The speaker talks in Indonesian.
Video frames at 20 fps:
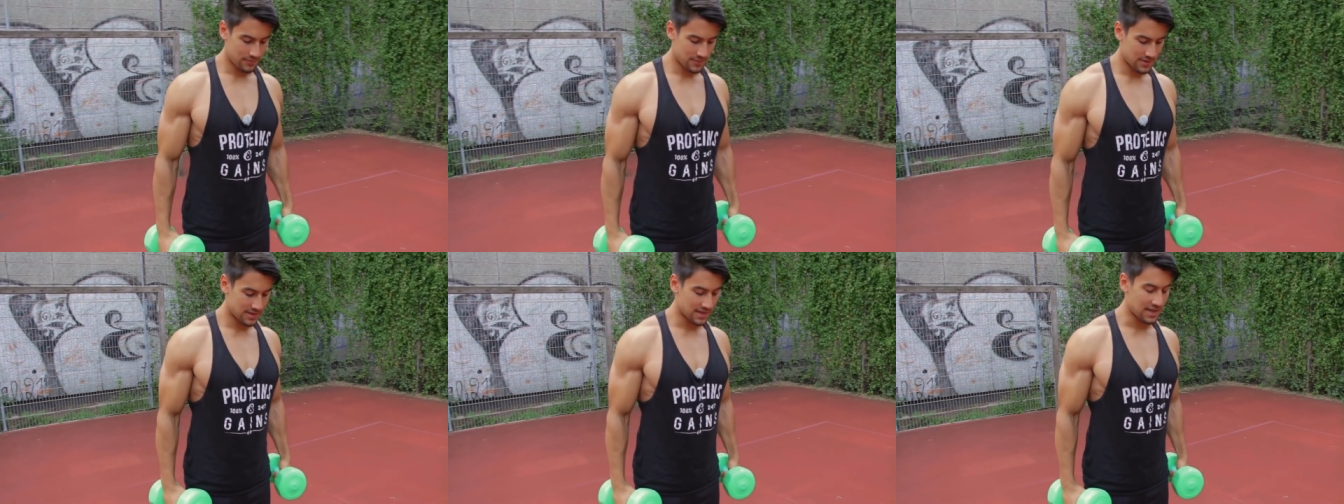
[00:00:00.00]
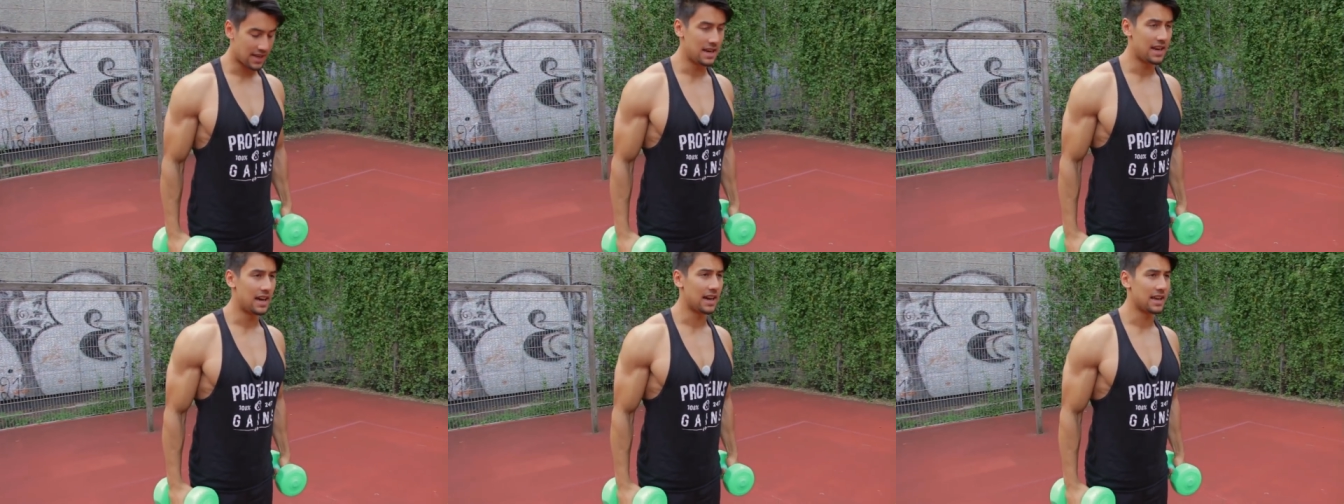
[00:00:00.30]

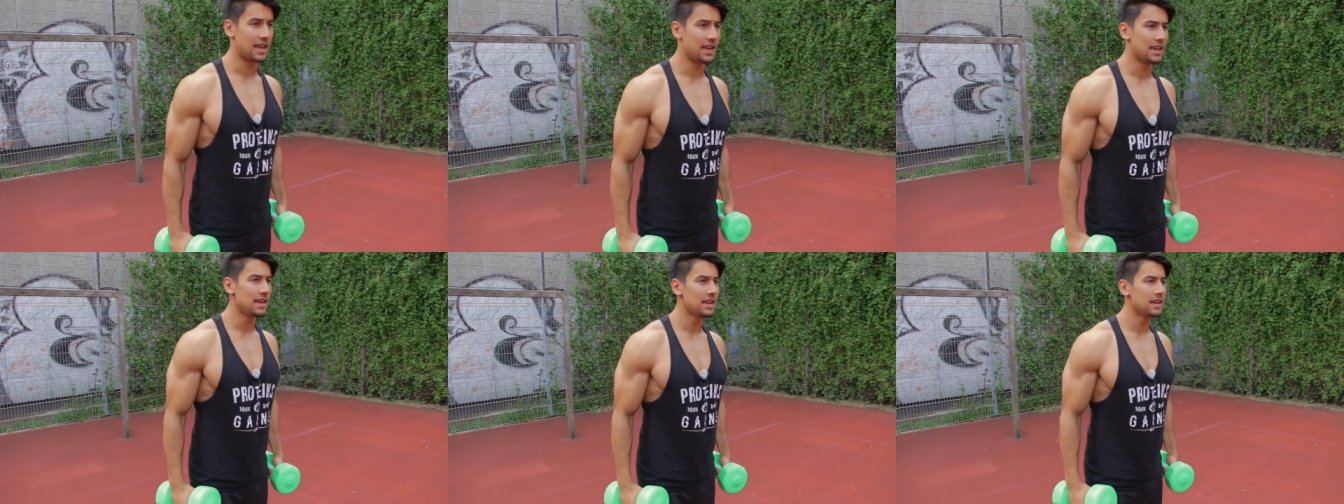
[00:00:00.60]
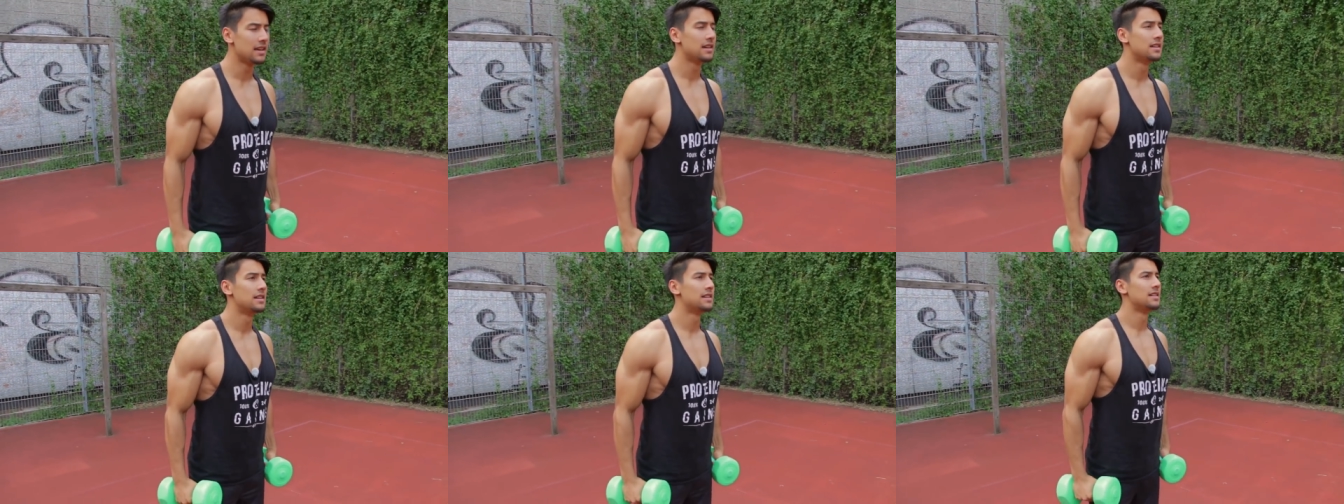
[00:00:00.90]
Sekali lagi,
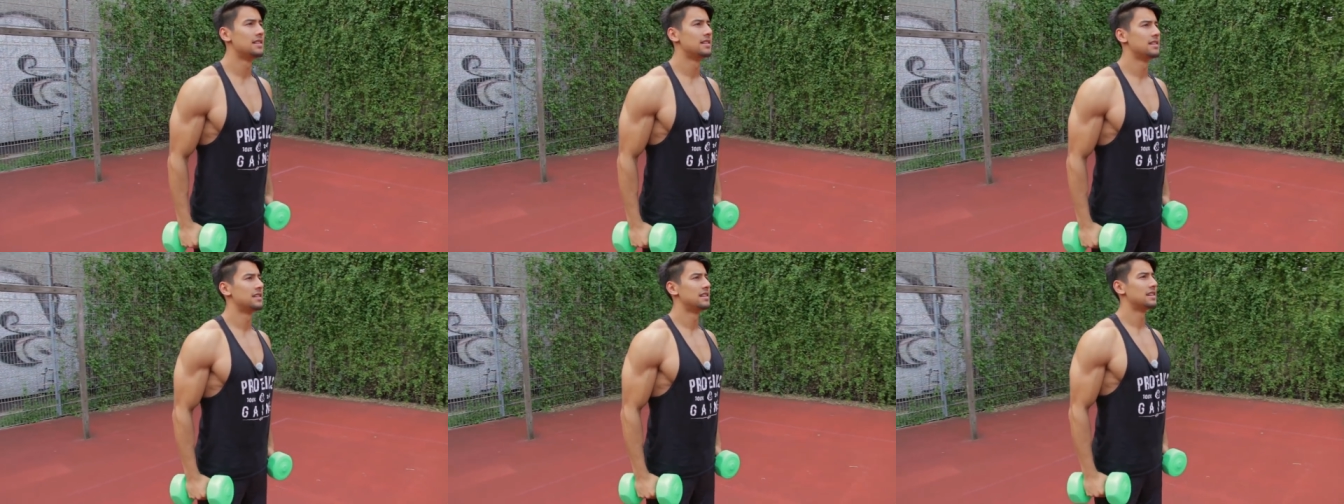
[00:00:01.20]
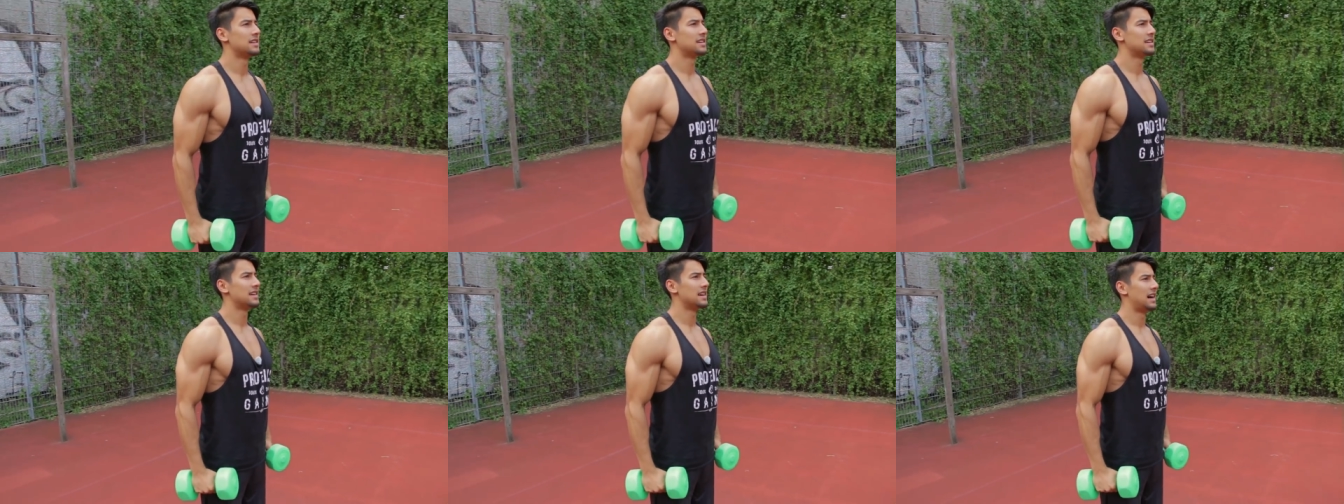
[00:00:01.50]

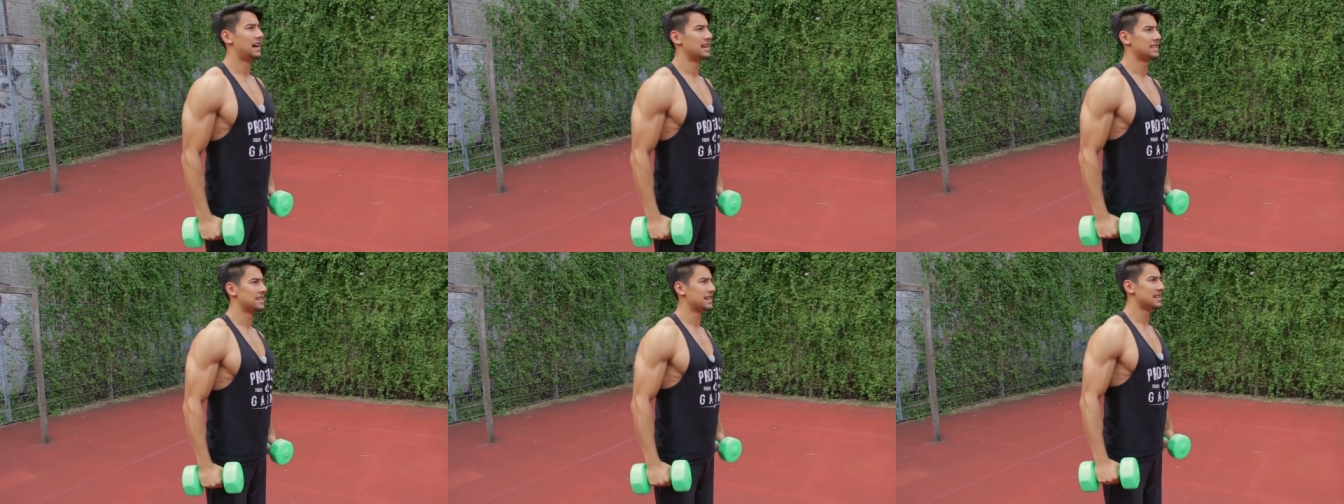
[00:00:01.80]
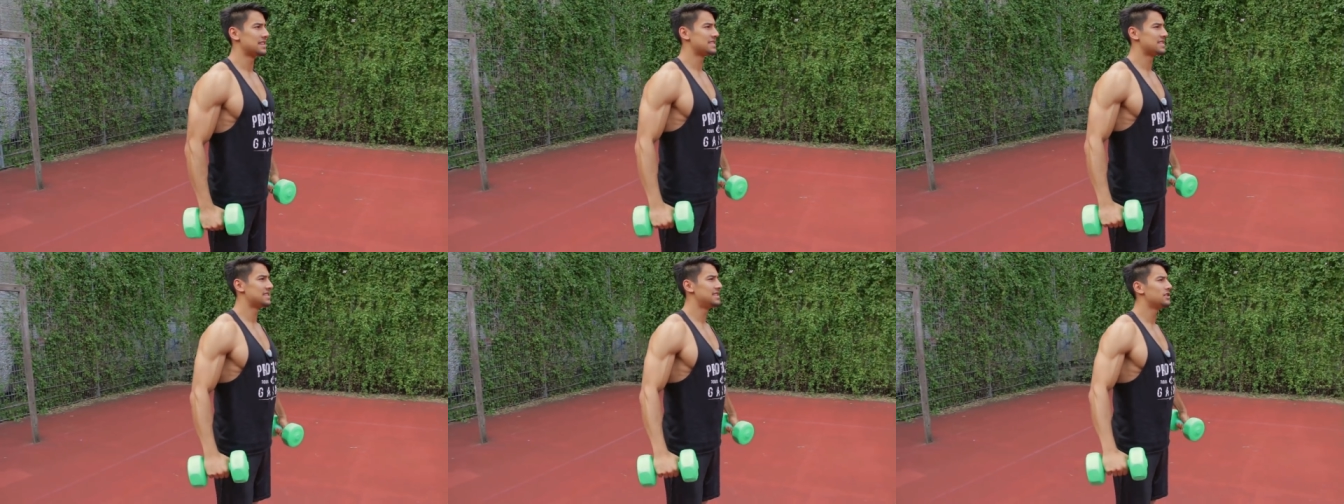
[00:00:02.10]
ke
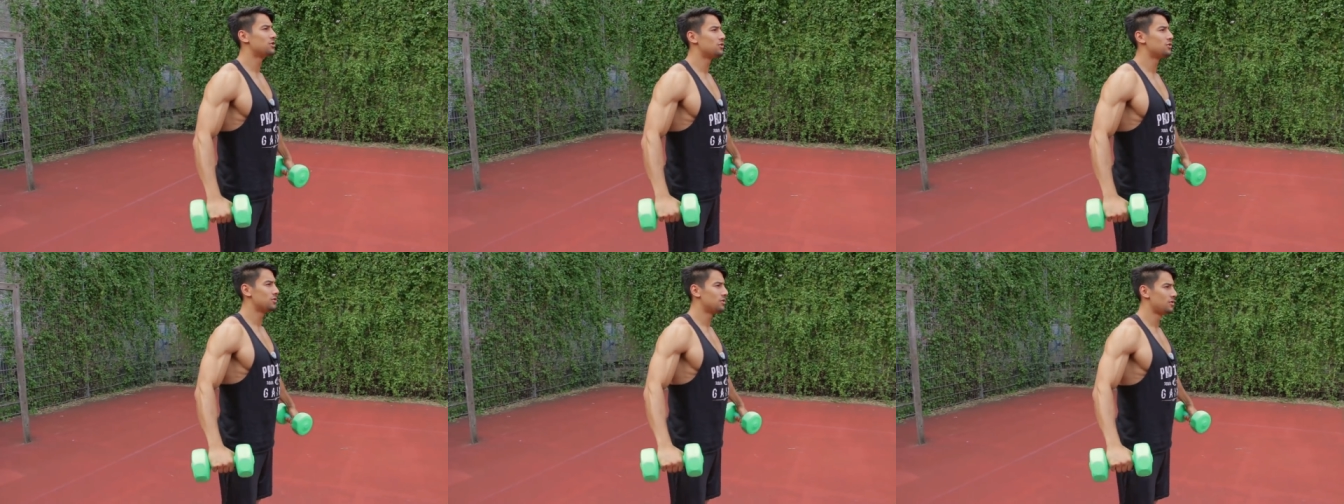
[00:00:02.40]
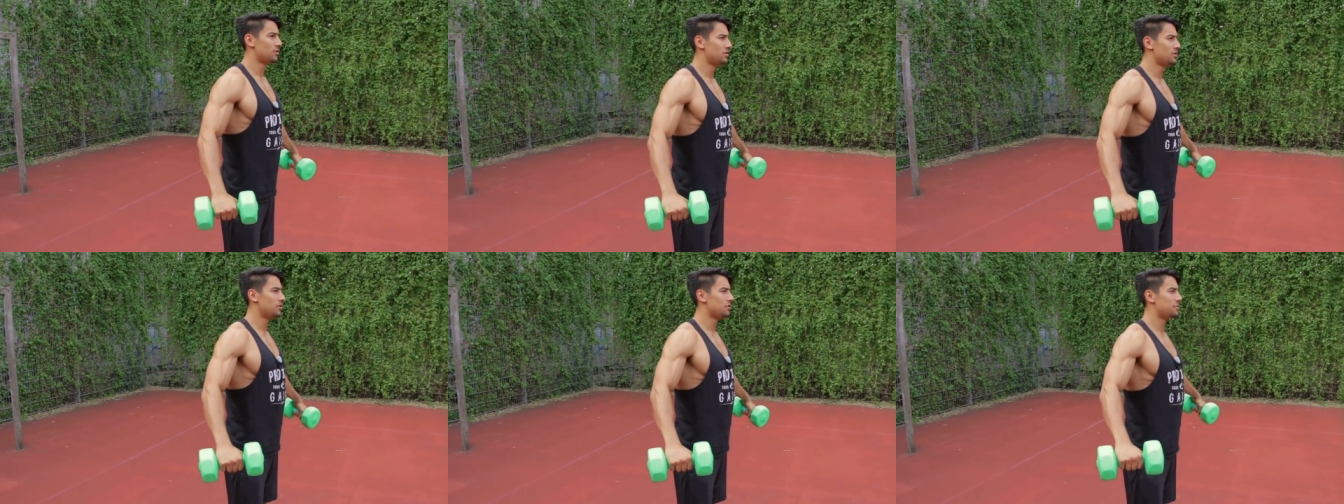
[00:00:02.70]
atas, siku
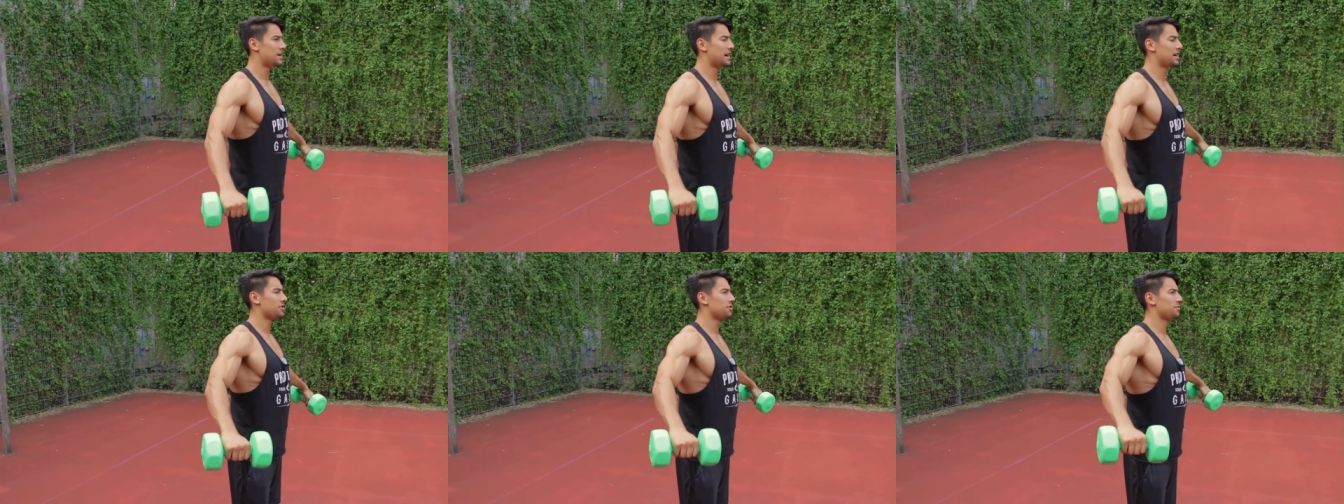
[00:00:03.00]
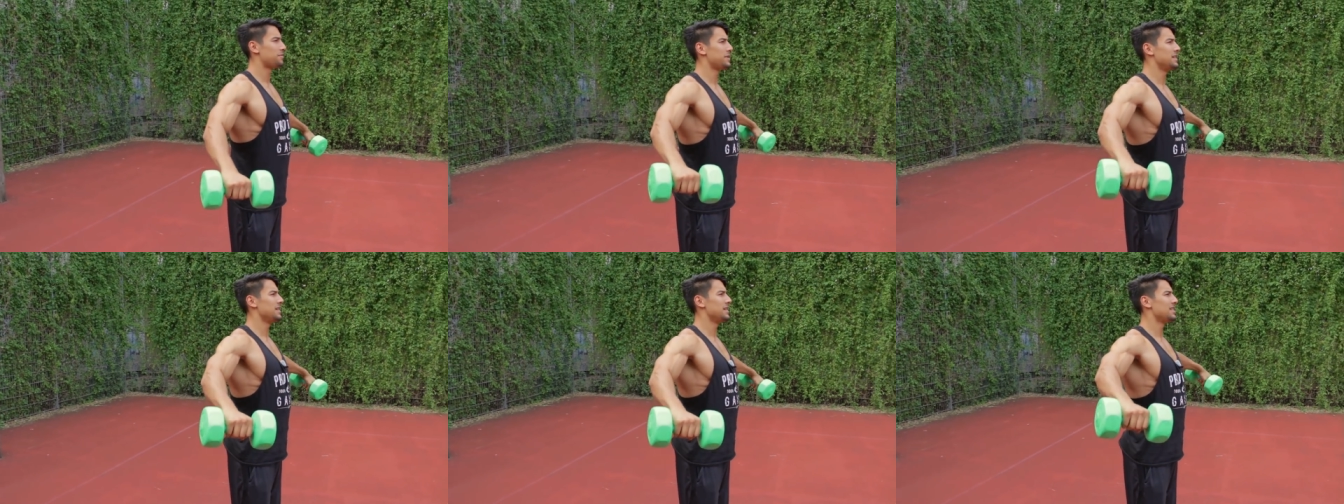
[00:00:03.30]
dulu, baru
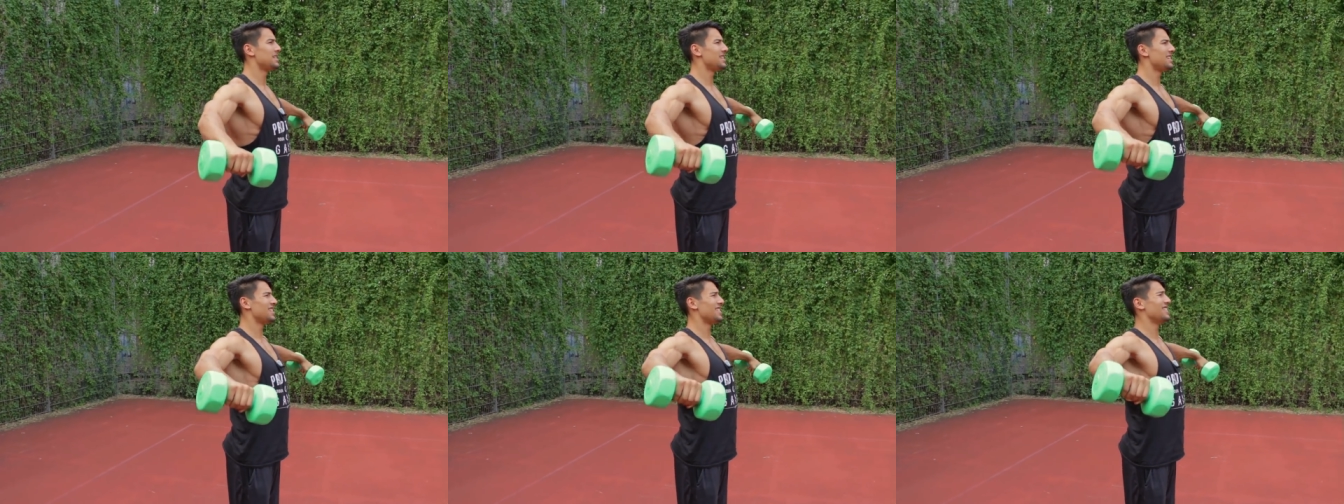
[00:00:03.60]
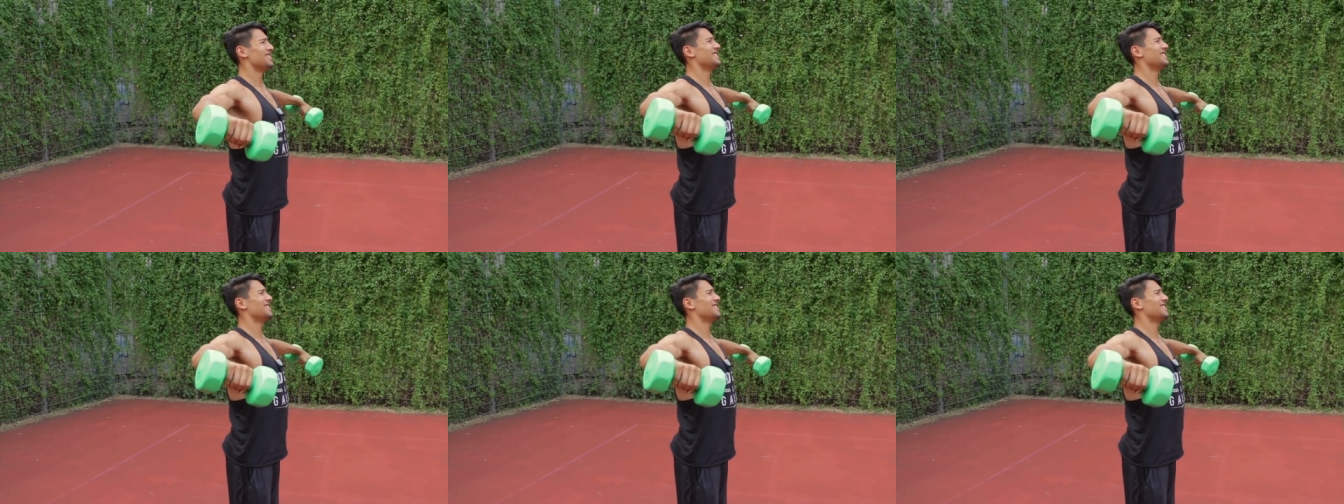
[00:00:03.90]
pinky.